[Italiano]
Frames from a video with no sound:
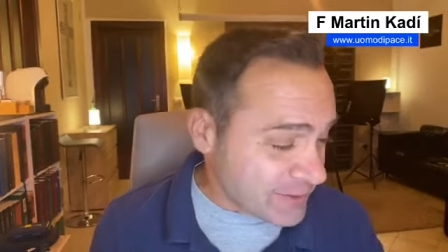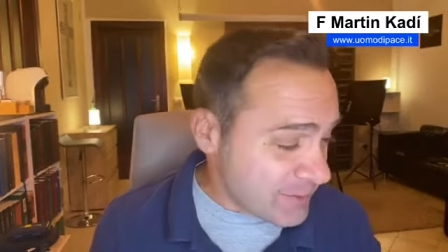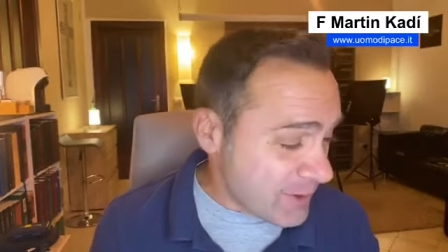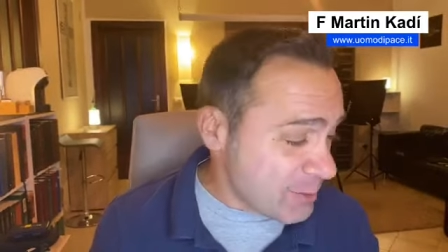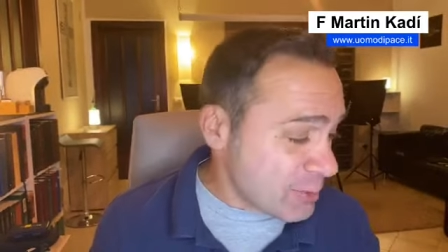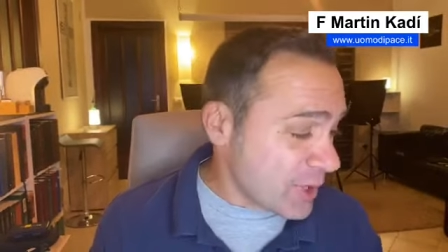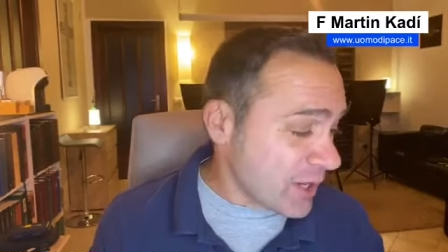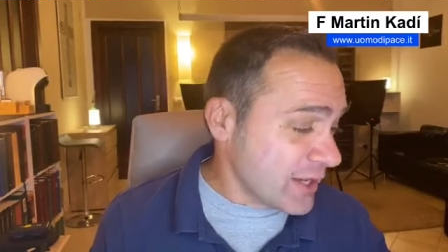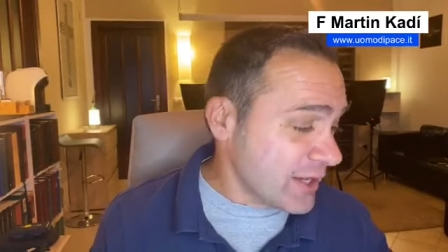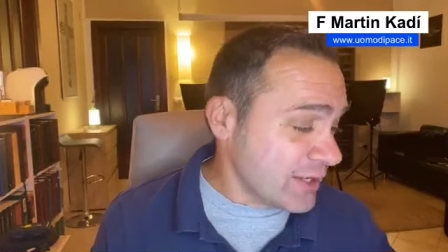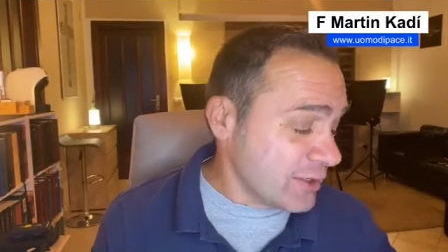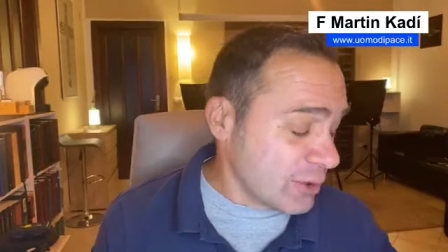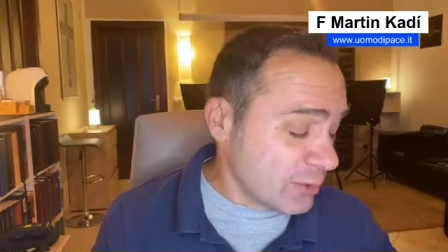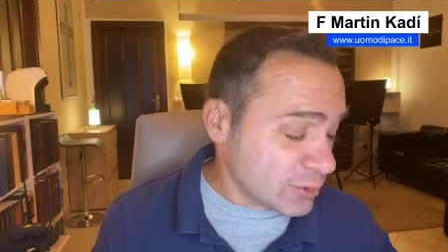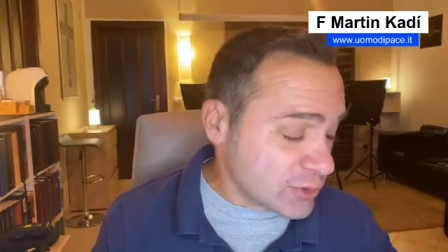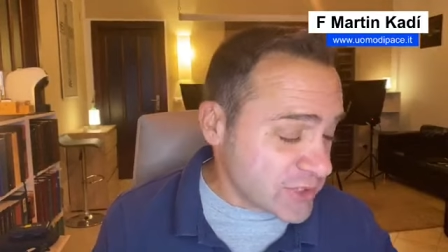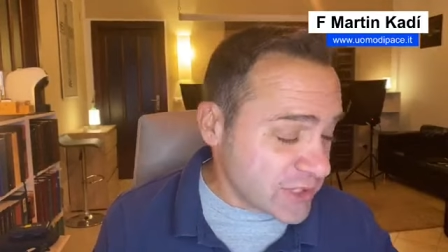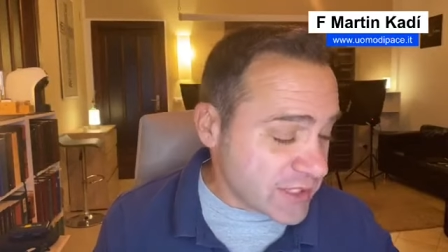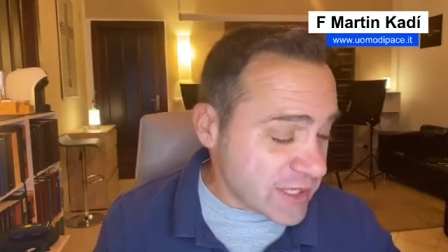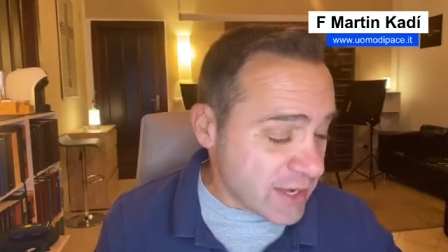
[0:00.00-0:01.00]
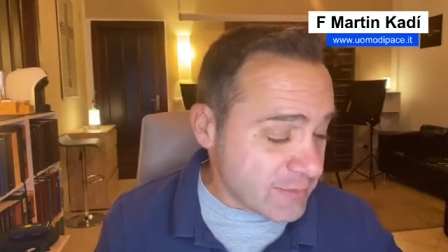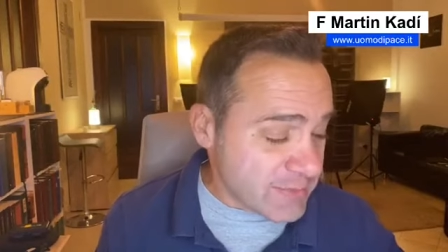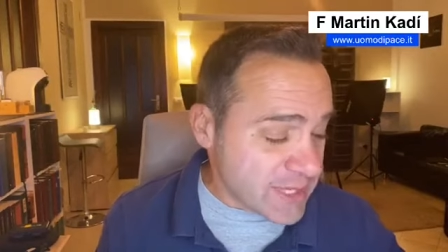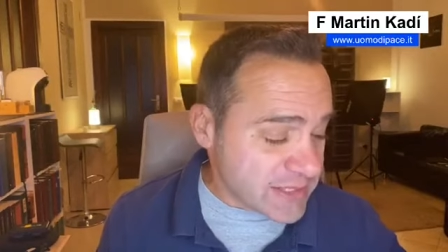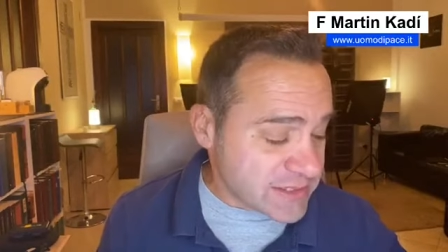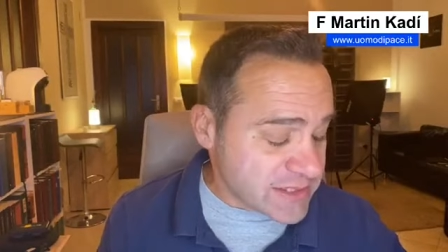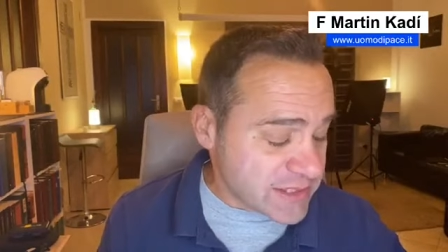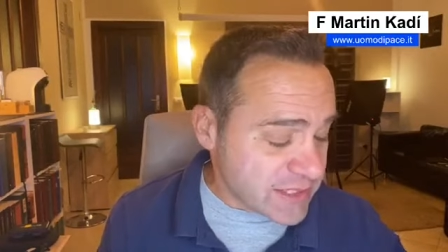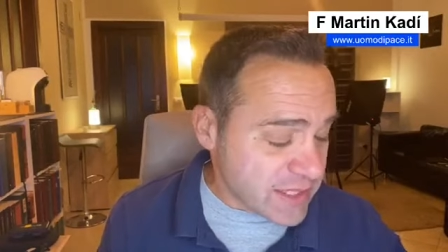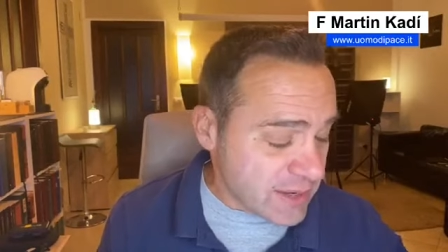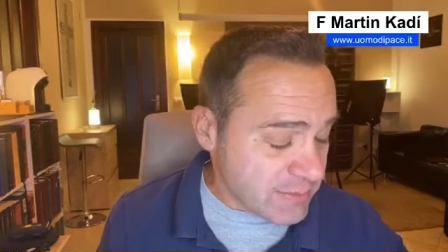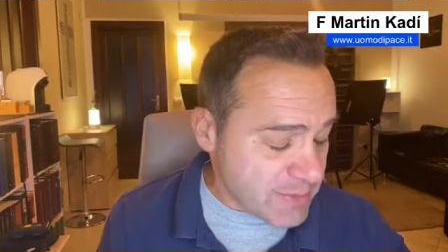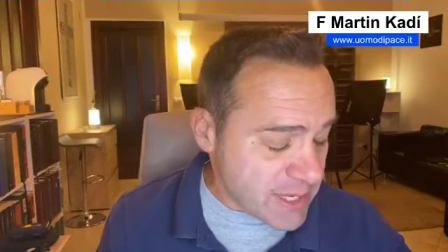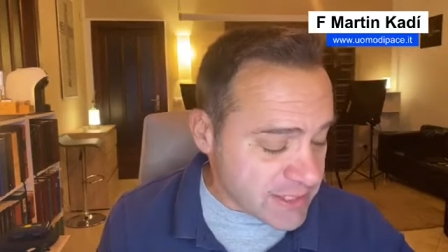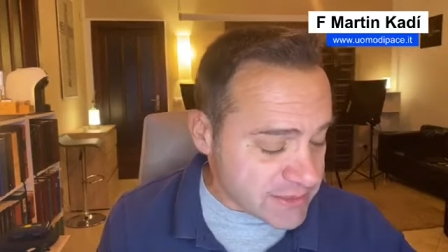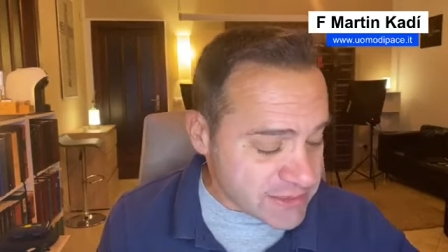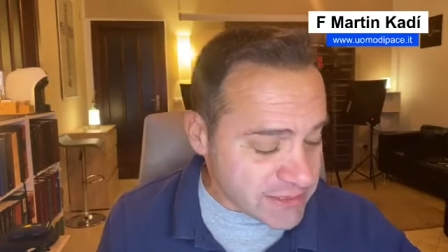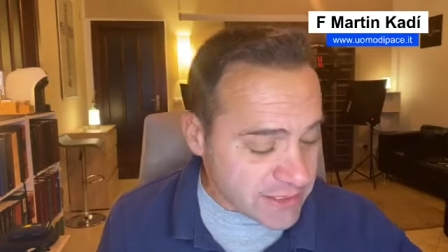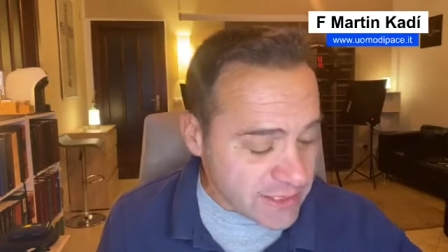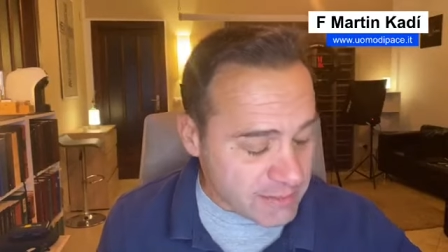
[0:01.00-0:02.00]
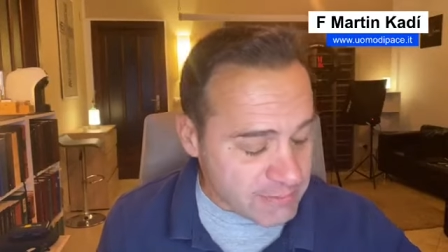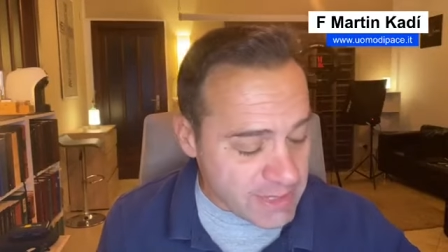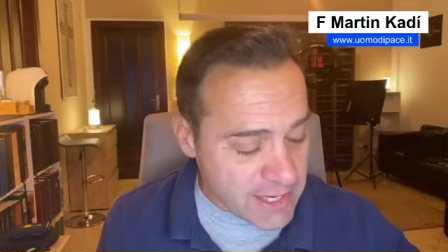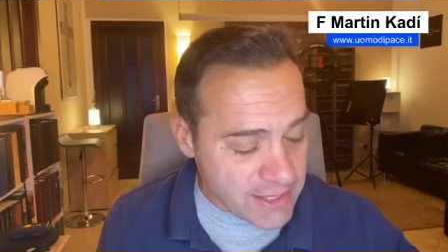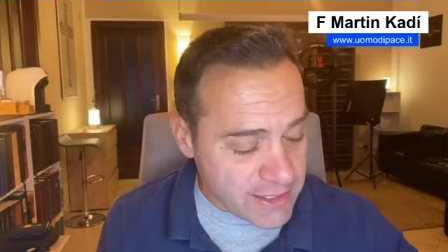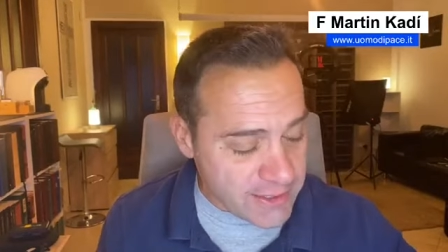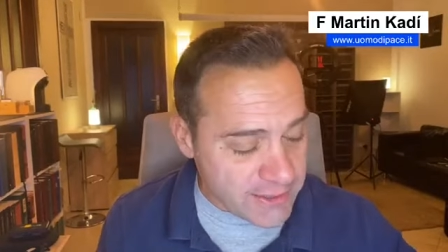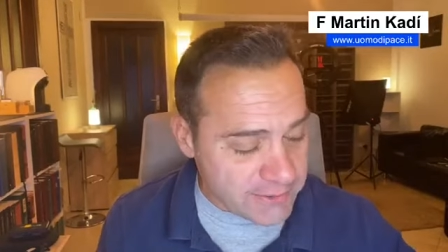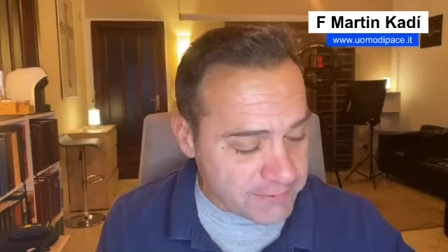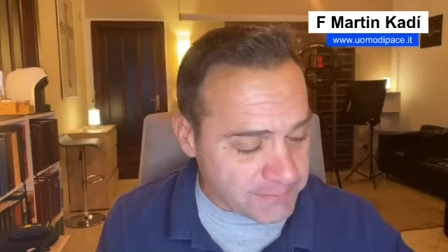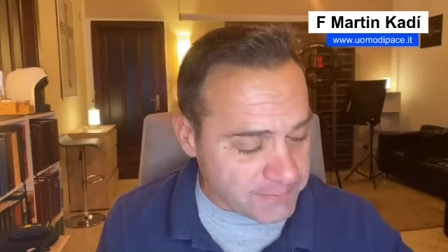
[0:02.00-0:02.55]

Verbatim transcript: Abbiamo un cane nuovo. Si chiama. Si chiama. Si chiama.